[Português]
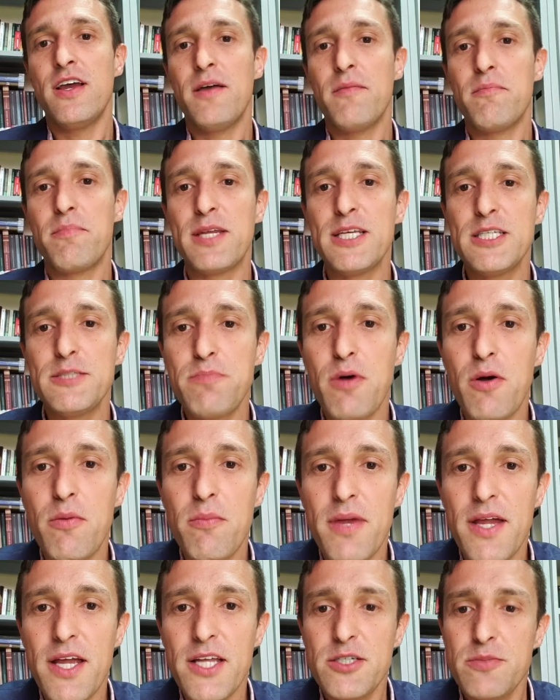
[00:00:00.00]

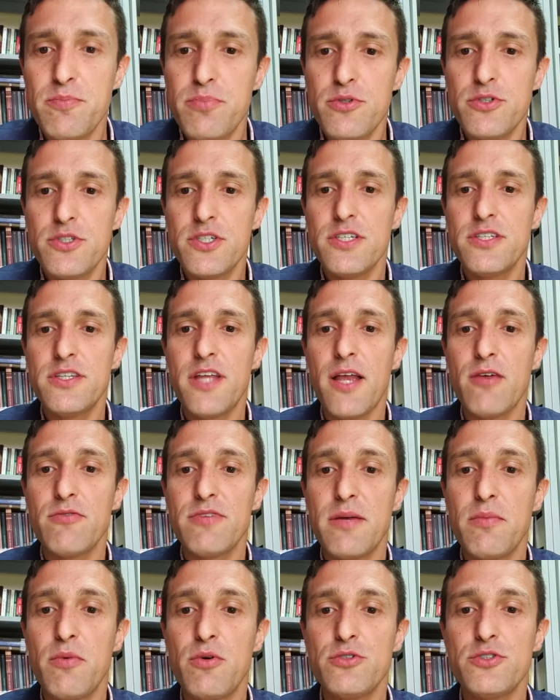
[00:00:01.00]
principalmente para os que tenham
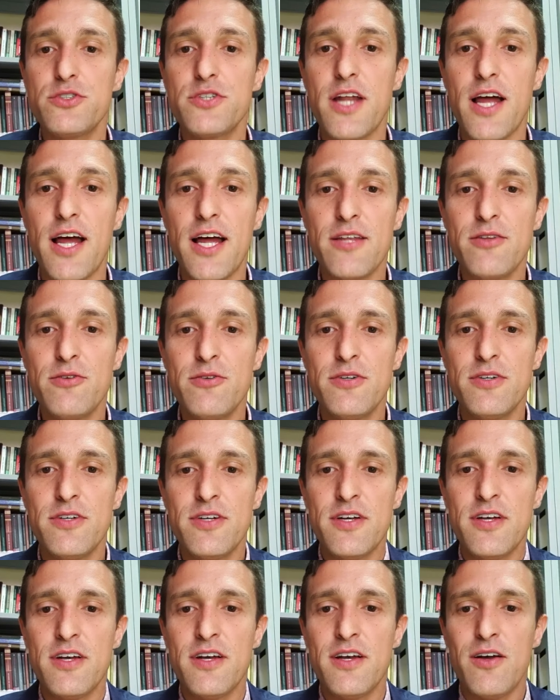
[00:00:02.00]
demonstrado.
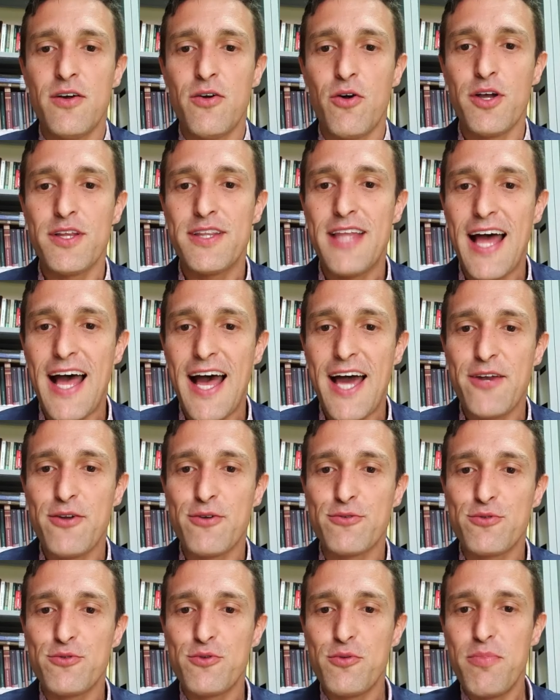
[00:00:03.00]
Oi, Dário,
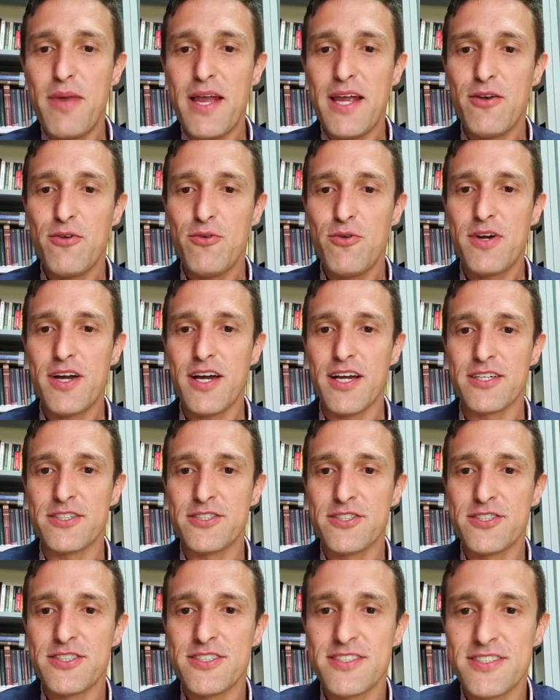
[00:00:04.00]
tudo bem,
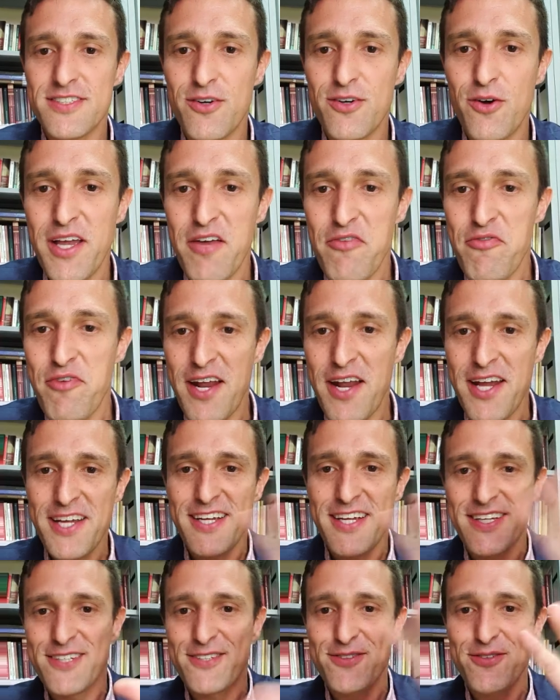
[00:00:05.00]
Lucas? Oi,
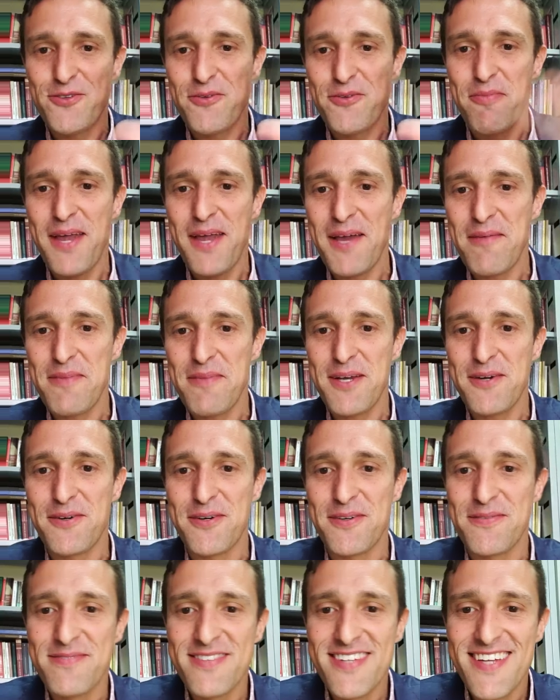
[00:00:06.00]
Efraim, tudo bem, amigo?